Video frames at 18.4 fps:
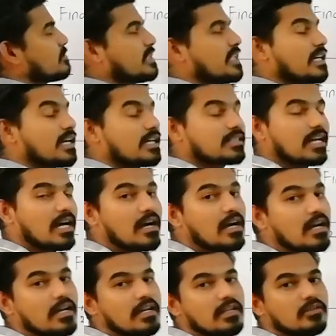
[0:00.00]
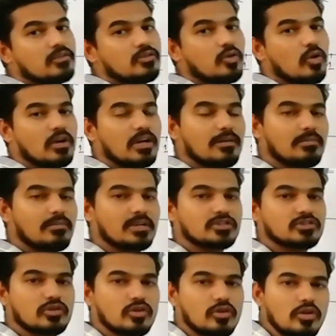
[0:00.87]
में देखा था दो
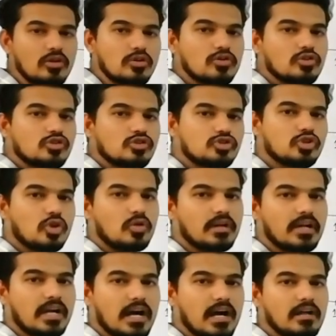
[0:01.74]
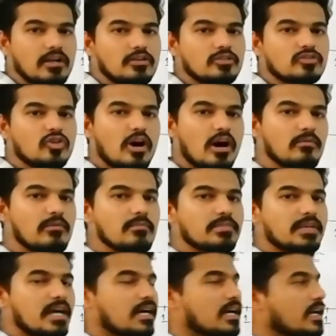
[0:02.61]
नंबर्स को जोड़ना तो अब
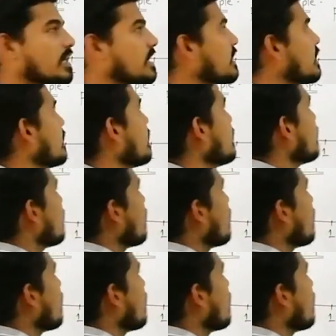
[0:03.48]
हम क्या करेंगे